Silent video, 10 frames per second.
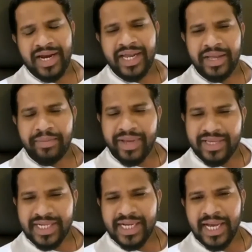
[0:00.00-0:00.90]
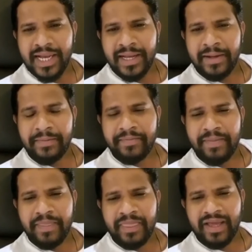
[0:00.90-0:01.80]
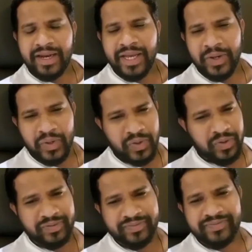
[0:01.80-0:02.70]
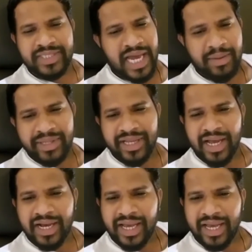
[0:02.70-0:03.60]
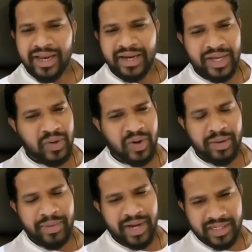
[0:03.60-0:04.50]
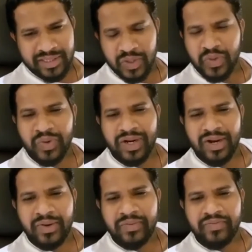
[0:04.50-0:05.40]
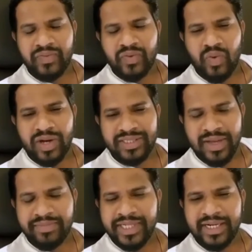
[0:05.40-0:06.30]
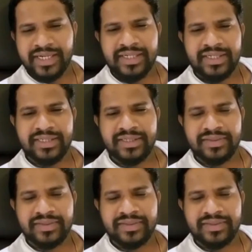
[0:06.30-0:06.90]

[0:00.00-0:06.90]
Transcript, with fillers: అంటే బేసిక్గా నేను చాలామందిలాగే నేను కూడా బాగా చదువుకున్నాను ఒక సబ్జెక్టు